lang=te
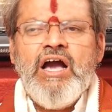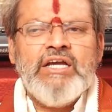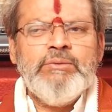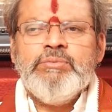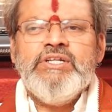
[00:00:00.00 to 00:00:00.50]

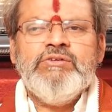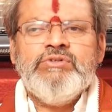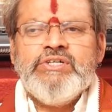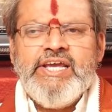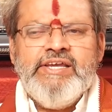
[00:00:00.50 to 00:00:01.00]
ఆగిపోయిన
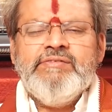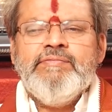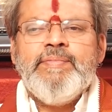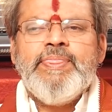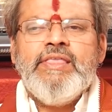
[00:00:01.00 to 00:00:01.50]
ఉంటాయి
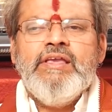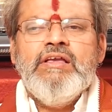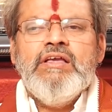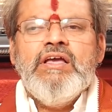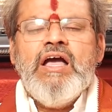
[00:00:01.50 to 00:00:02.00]

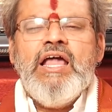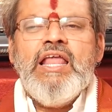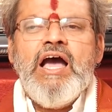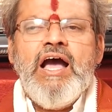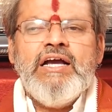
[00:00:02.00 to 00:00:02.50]

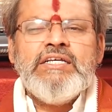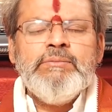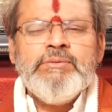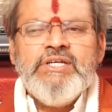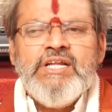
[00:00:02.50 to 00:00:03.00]
అలా
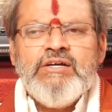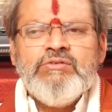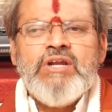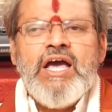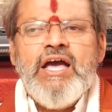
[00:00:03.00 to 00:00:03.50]
ఆగిపోయినా
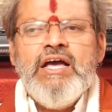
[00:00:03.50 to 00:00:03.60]
కూడా